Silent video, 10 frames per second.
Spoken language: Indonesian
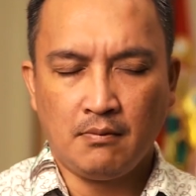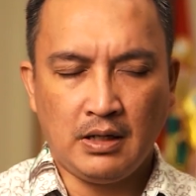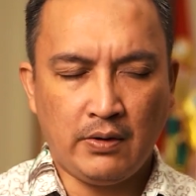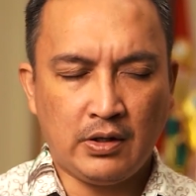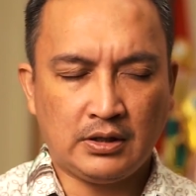
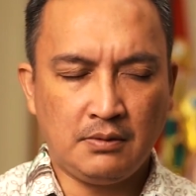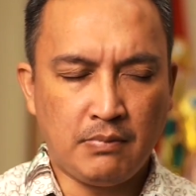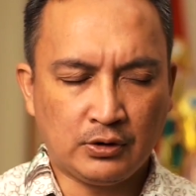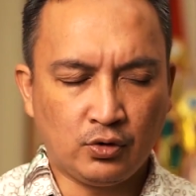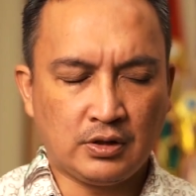melewati
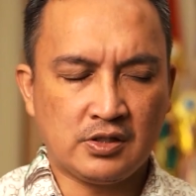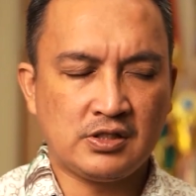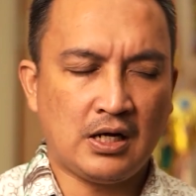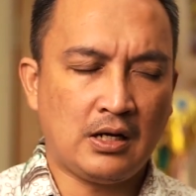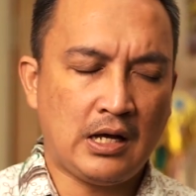batu
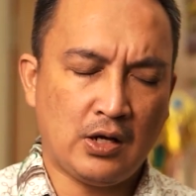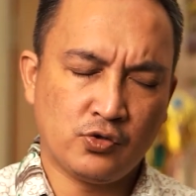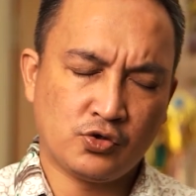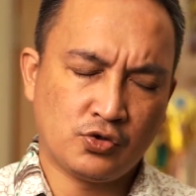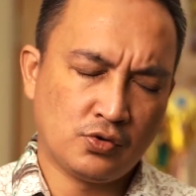terjal
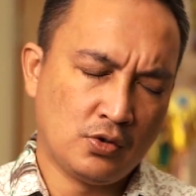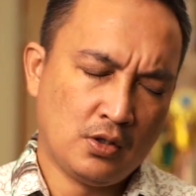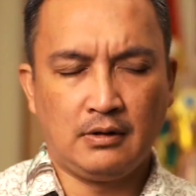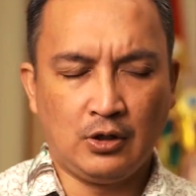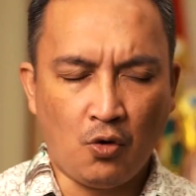halus
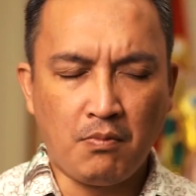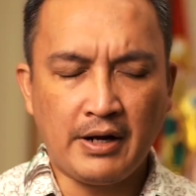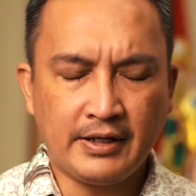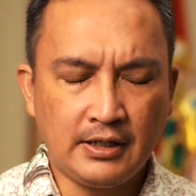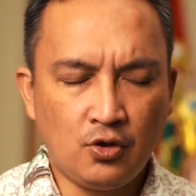
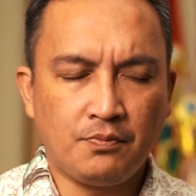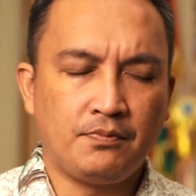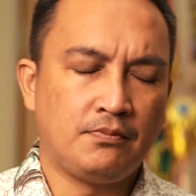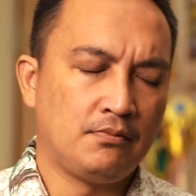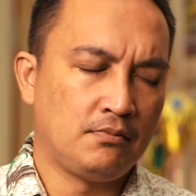gelombang hidup
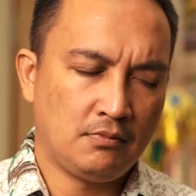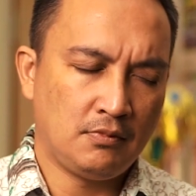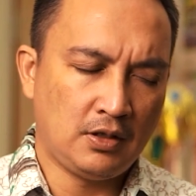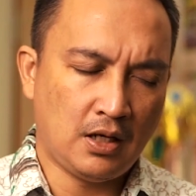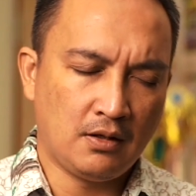
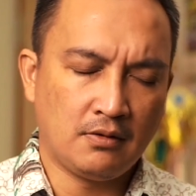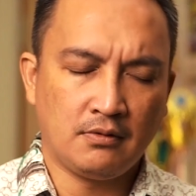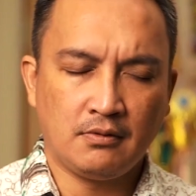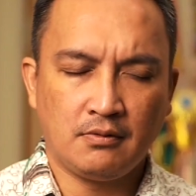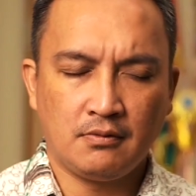yang
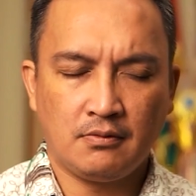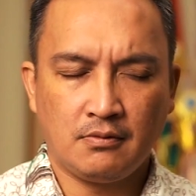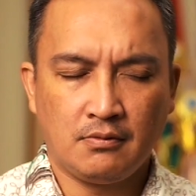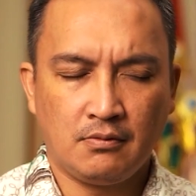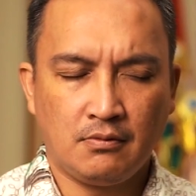
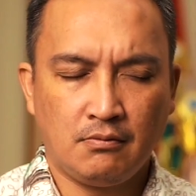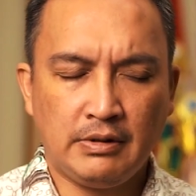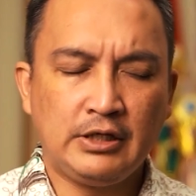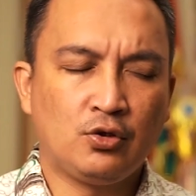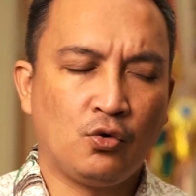
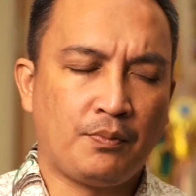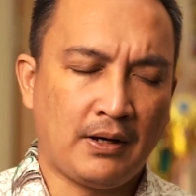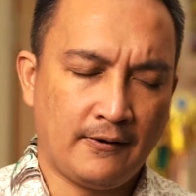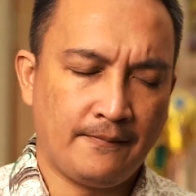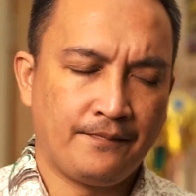begitu rupa.